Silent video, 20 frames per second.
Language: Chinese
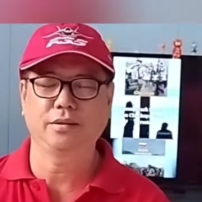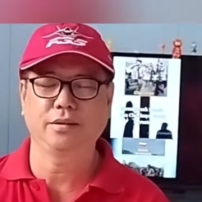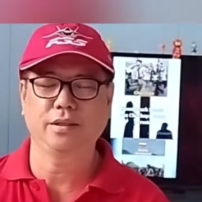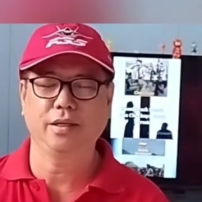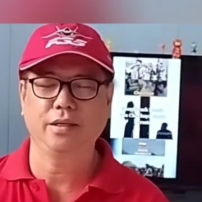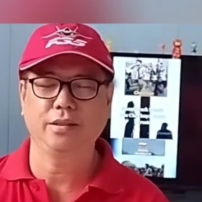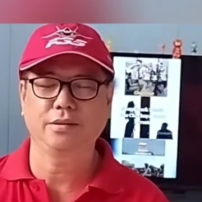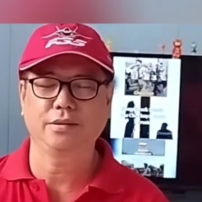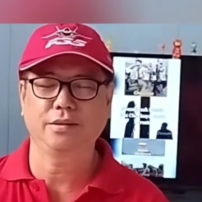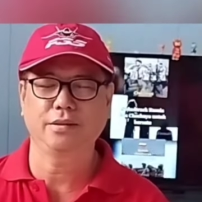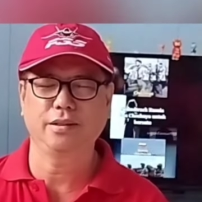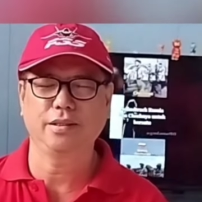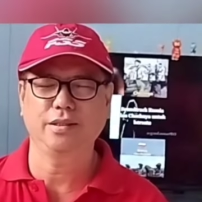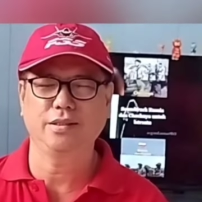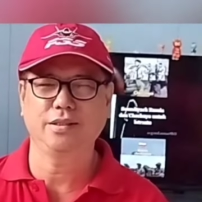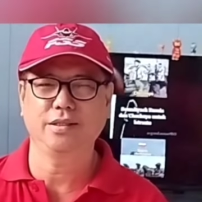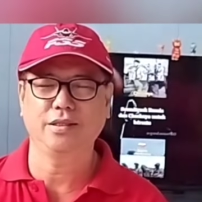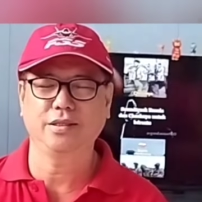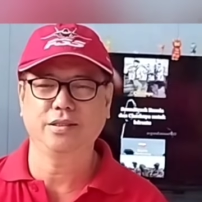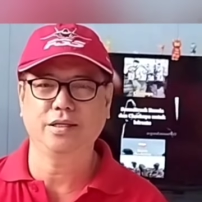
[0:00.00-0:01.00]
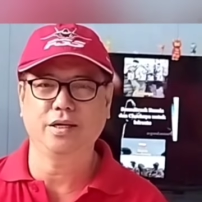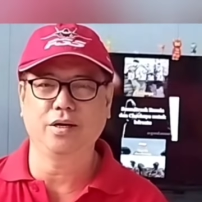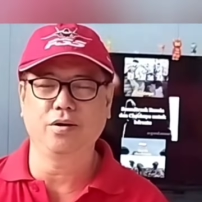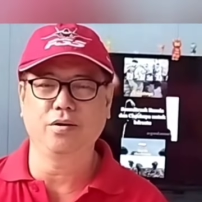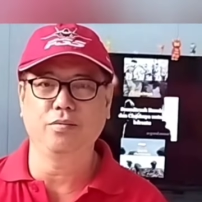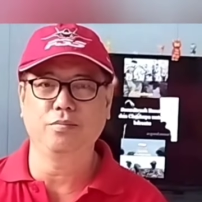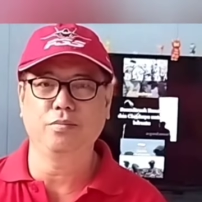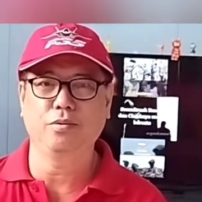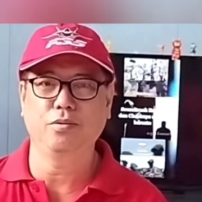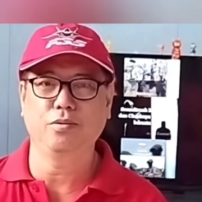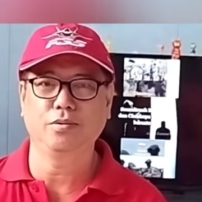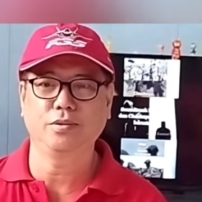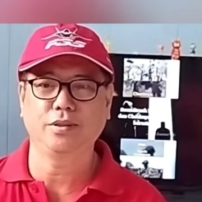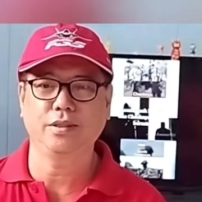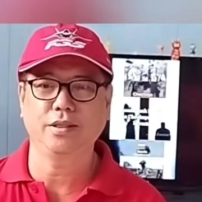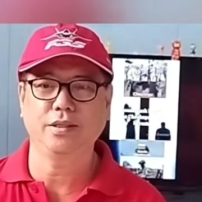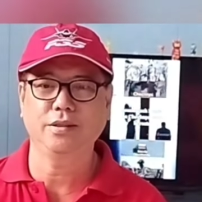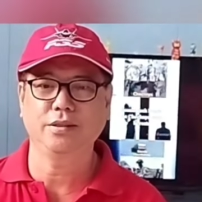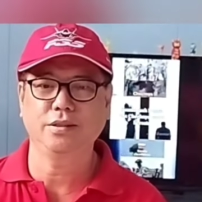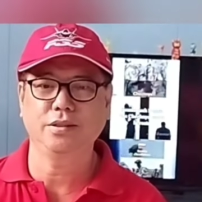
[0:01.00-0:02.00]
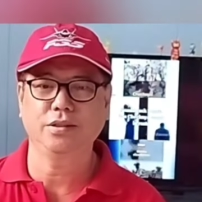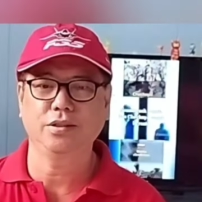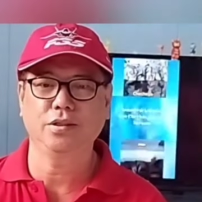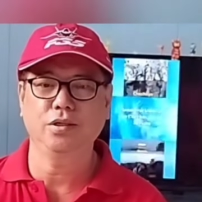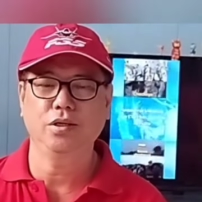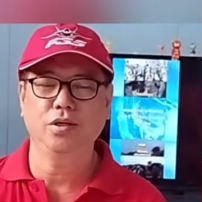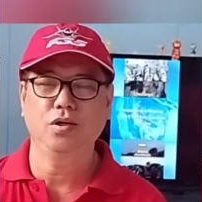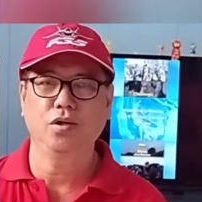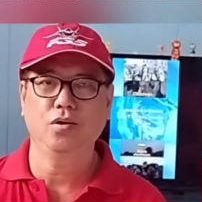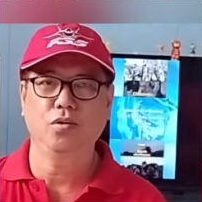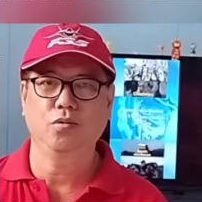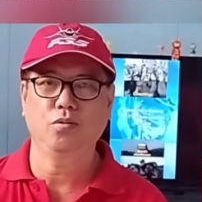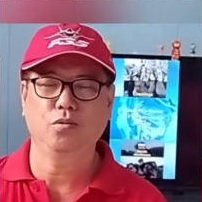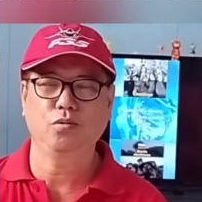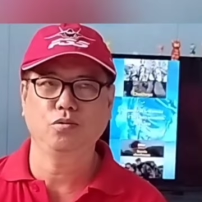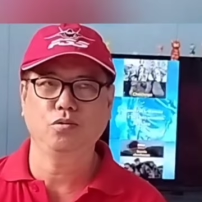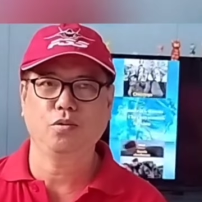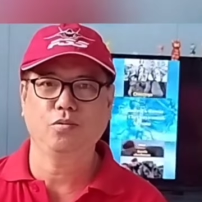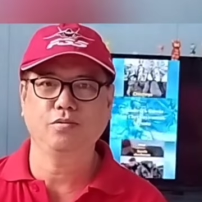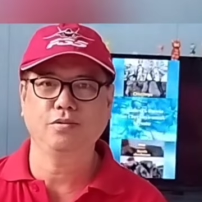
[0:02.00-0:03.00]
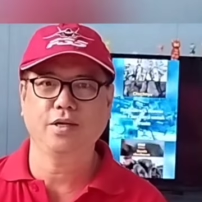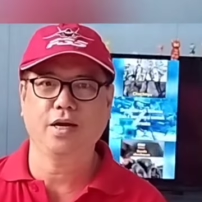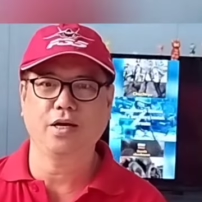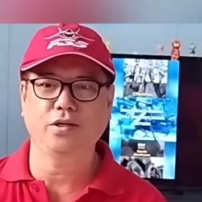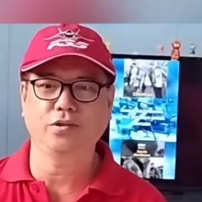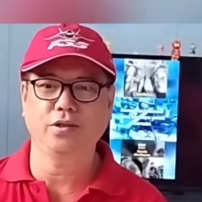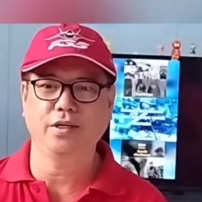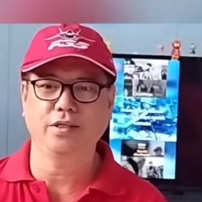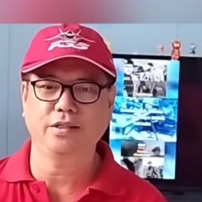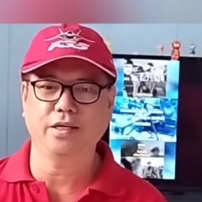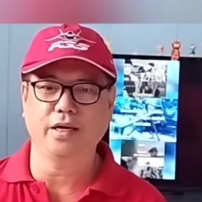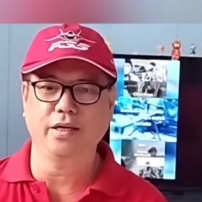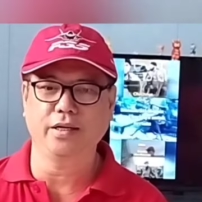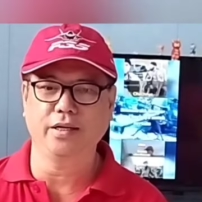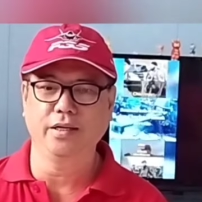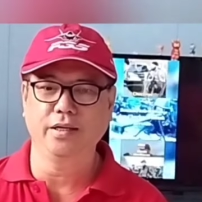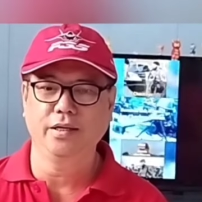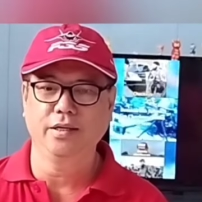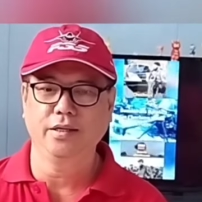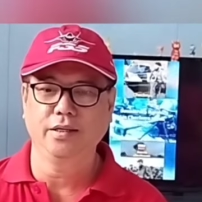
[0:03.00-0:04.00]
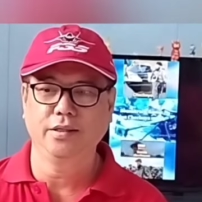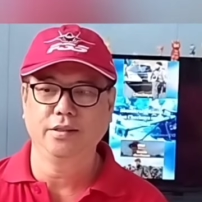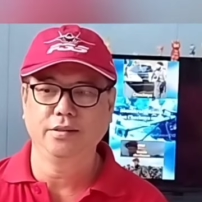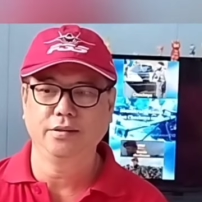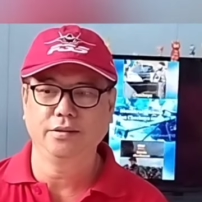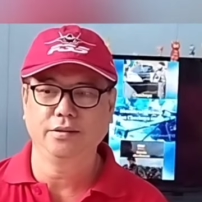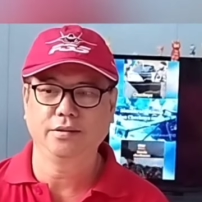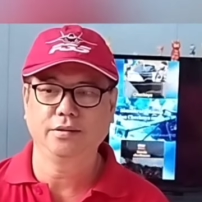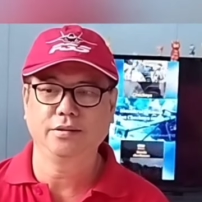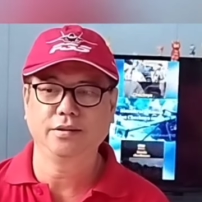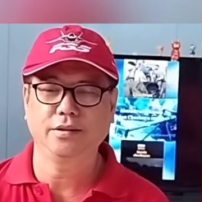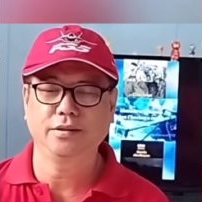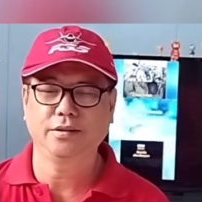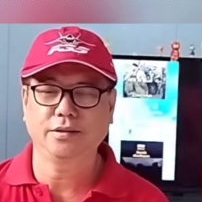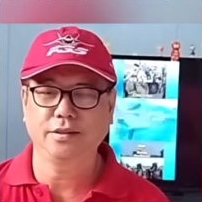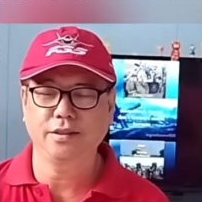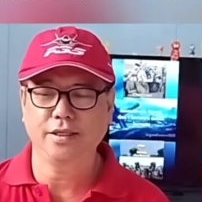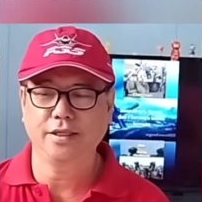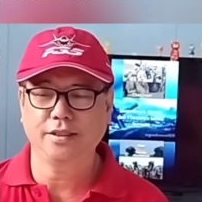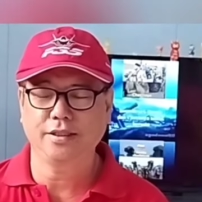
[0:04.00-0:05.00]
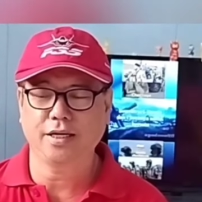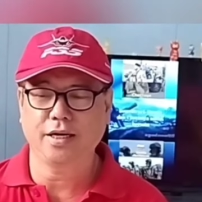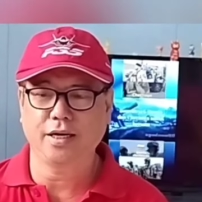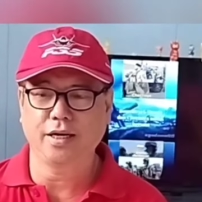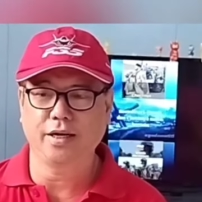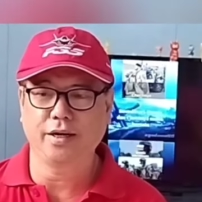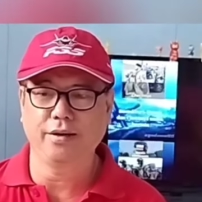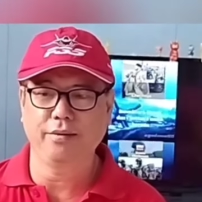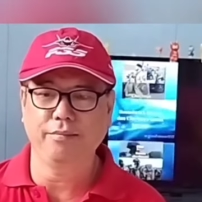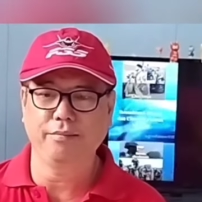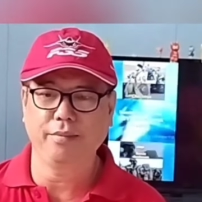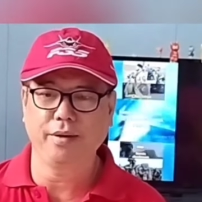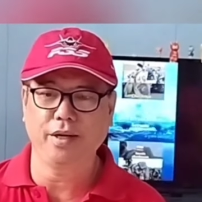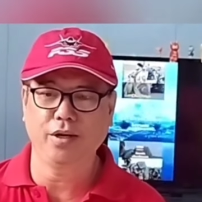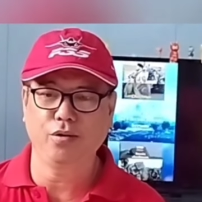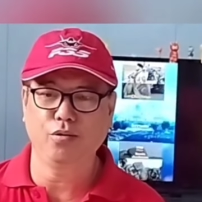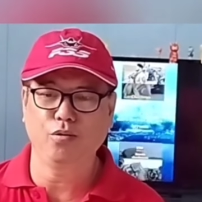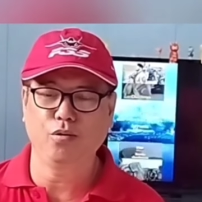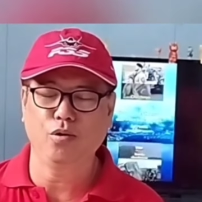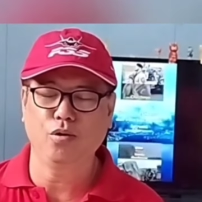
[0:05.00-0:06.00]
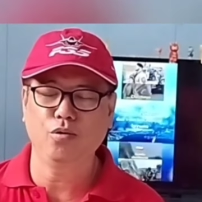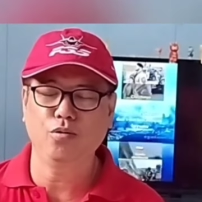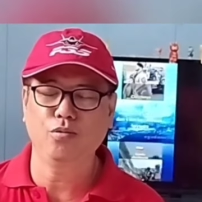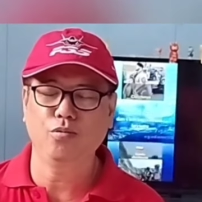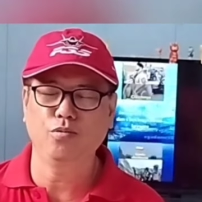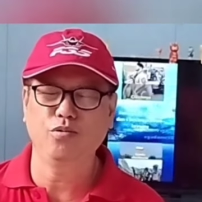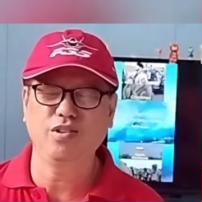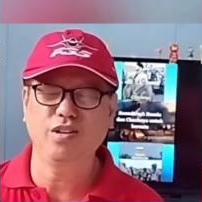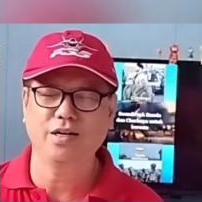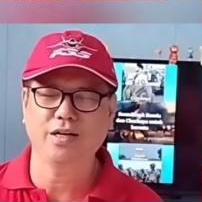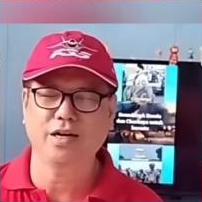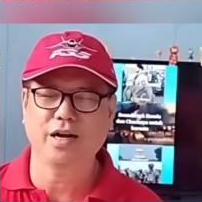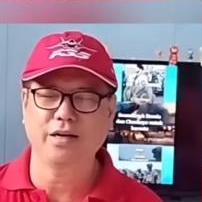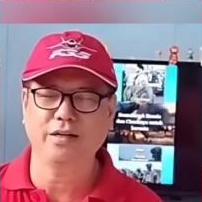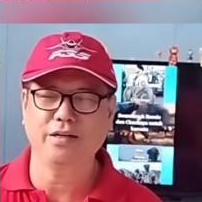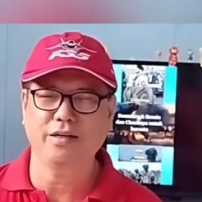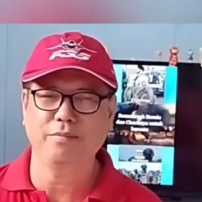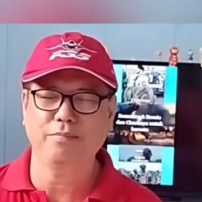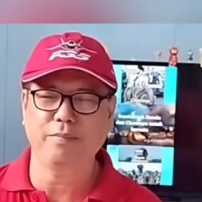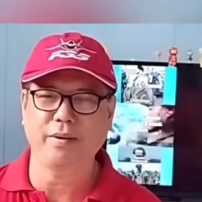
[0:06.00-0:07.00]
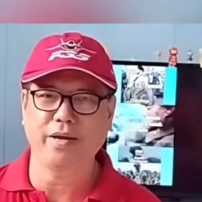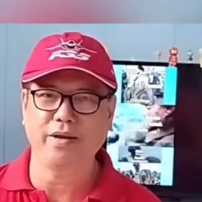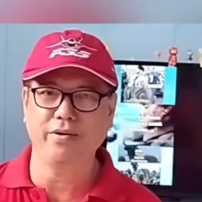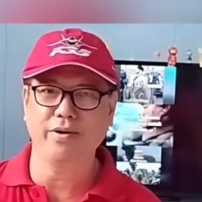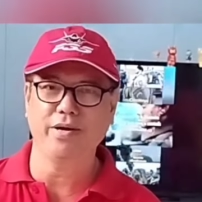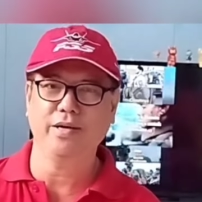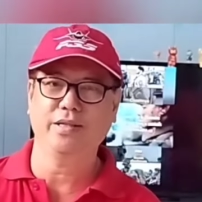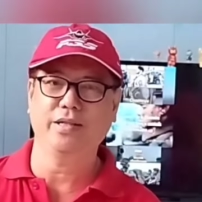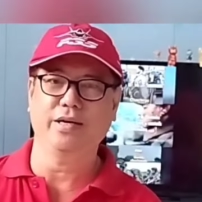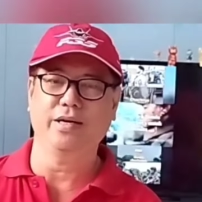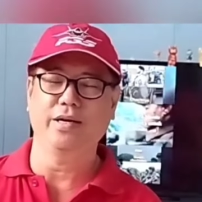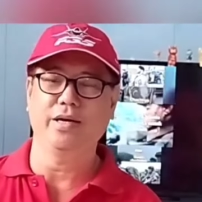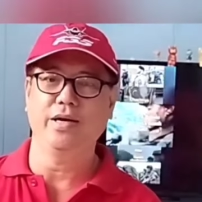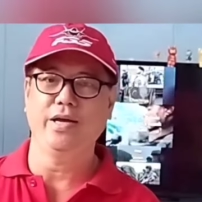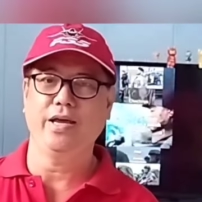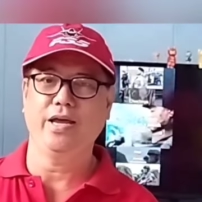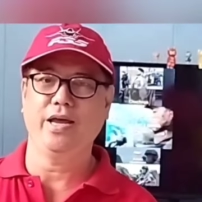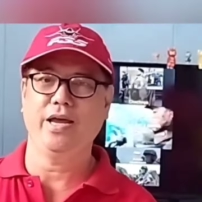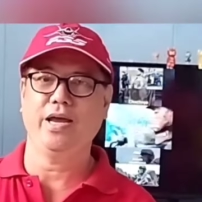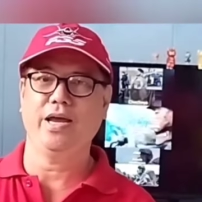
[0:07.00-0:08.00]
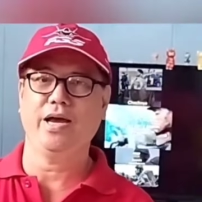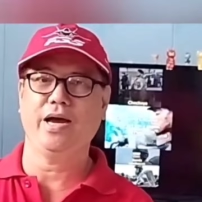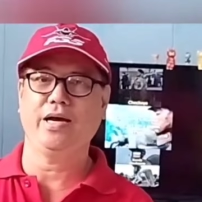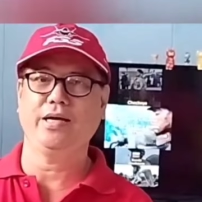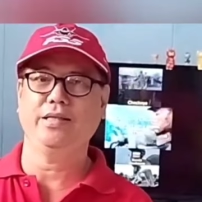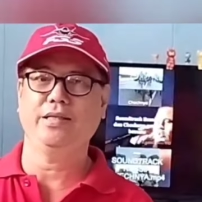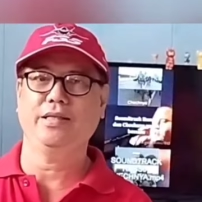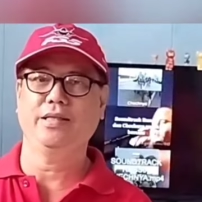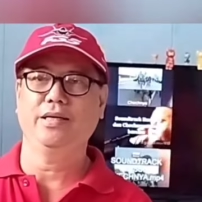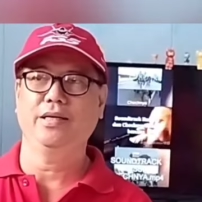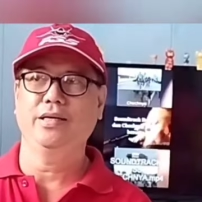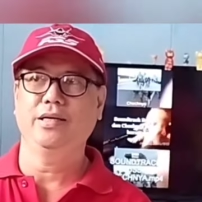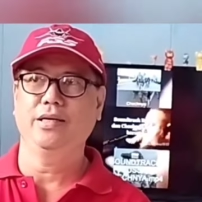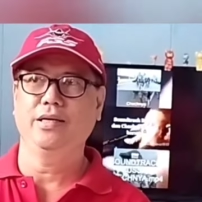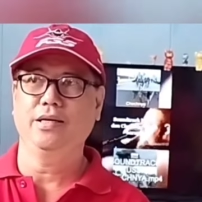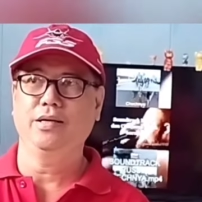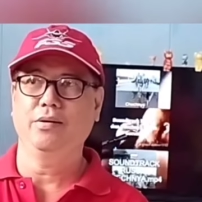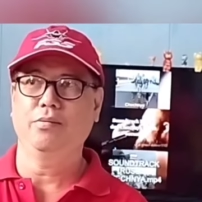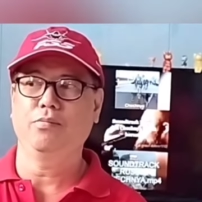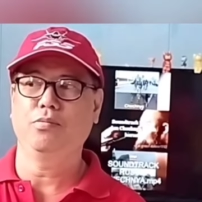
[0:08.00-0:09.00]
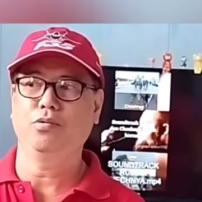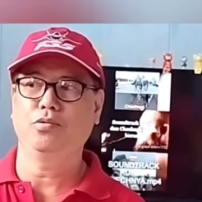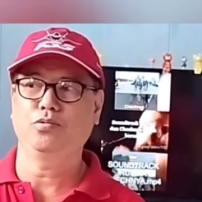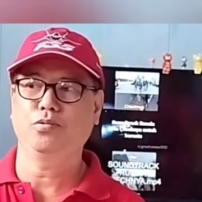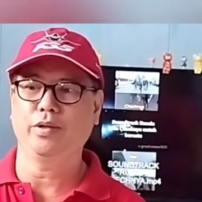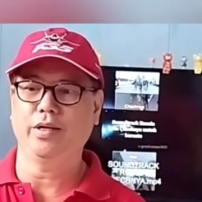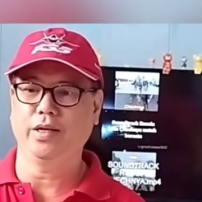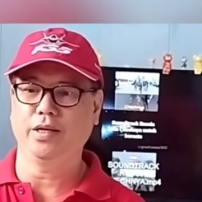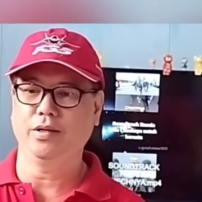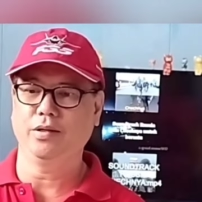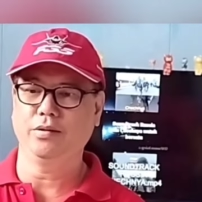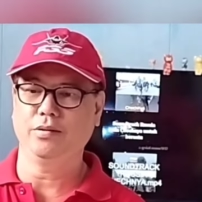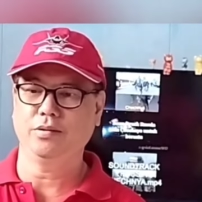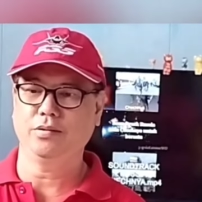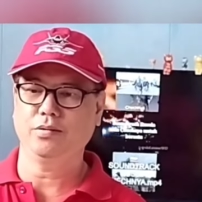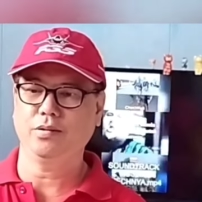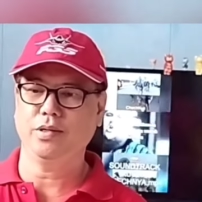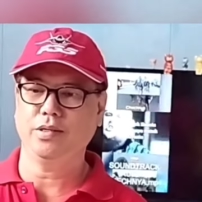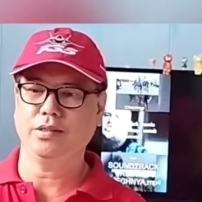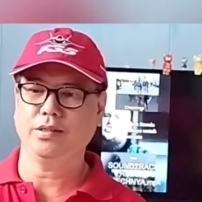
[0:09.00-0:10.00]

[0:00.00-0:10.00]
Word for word: 涅斯克的部分，乌克兰的士兵就丢下枪械逃跑，有的甚至渡河逃脱。